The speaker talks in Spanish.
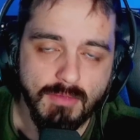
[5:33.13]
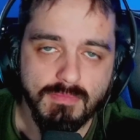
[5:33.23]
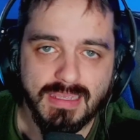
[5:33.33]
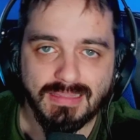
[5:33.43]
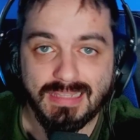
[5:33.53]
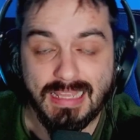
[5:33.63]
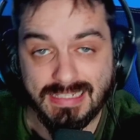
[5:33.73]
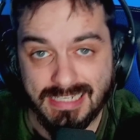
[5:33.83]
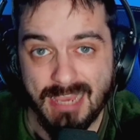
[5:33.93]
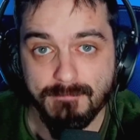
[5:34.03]
mientras
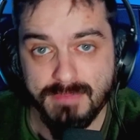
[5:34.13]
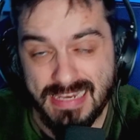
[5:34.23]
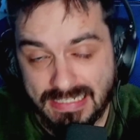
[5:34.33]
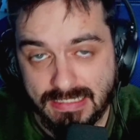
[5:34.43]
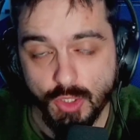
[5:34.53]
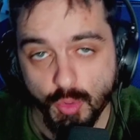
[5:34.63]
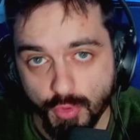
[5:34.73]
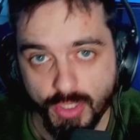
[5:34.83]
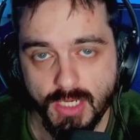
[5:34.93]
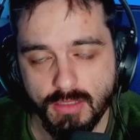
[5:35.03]
sea presidido
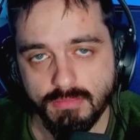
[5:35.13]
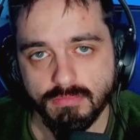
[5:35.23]
por él,